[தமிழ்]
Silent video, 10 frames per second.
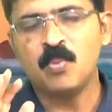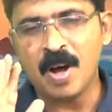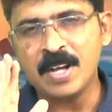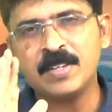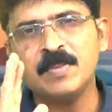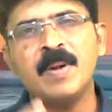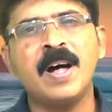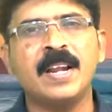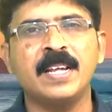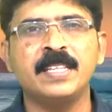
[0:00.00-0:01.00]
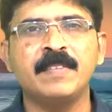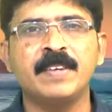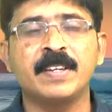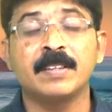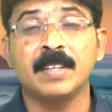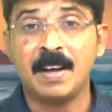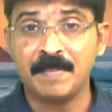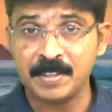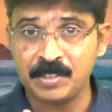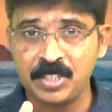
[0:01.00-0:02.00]
வாக்கு மாறாதவர்
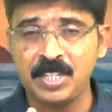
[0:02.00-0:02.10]
அவர்